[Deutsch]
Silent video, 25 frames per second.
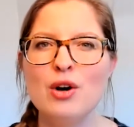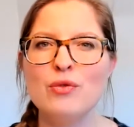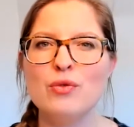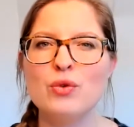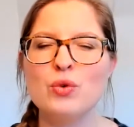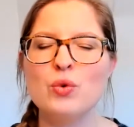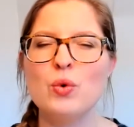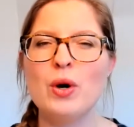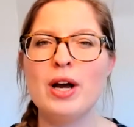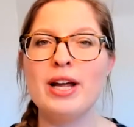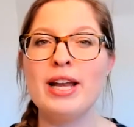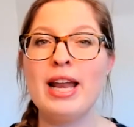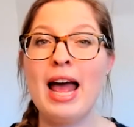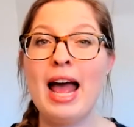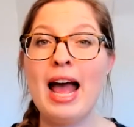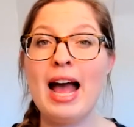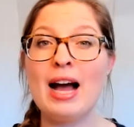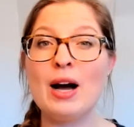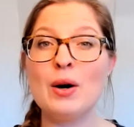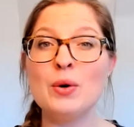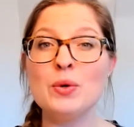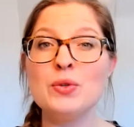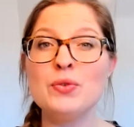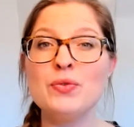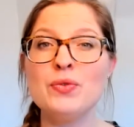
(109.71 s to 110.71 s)
wo du eine
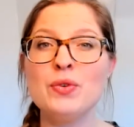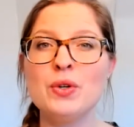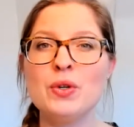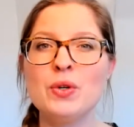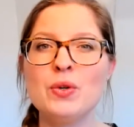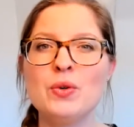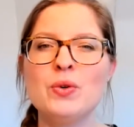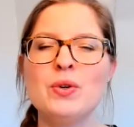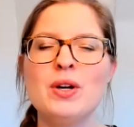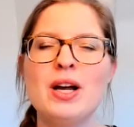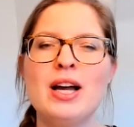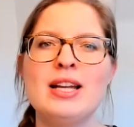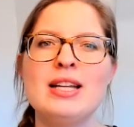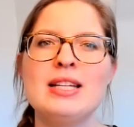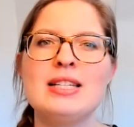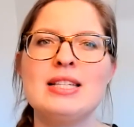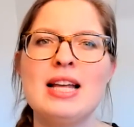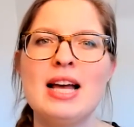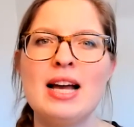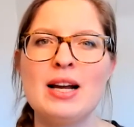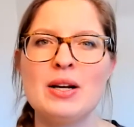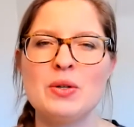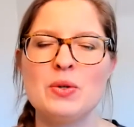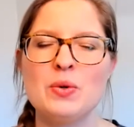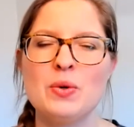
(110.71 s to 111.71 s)
Herausforderung eines
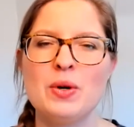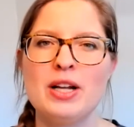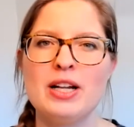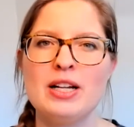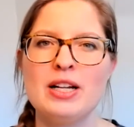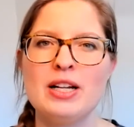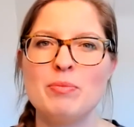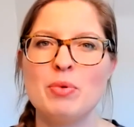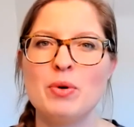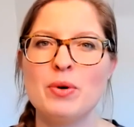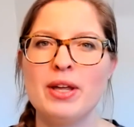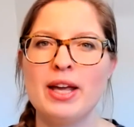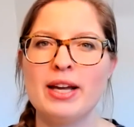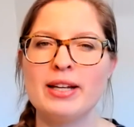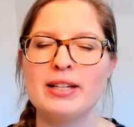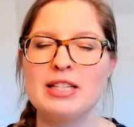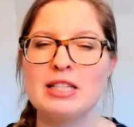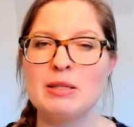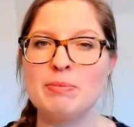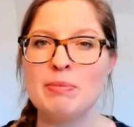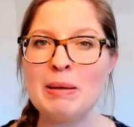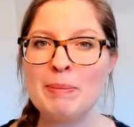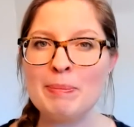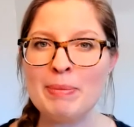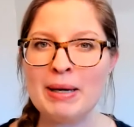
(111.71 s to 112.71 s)
aktuellen
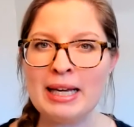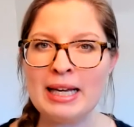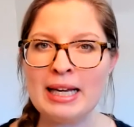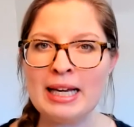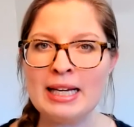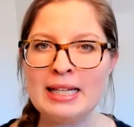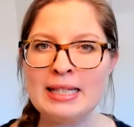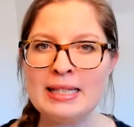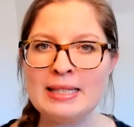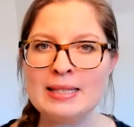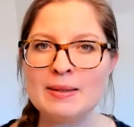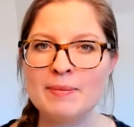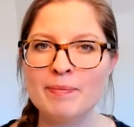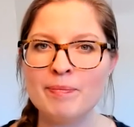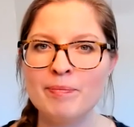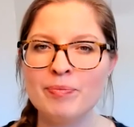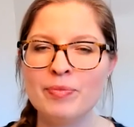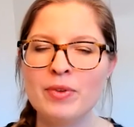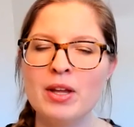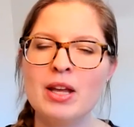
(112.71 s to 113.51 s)
Projektes mitbringen kannst.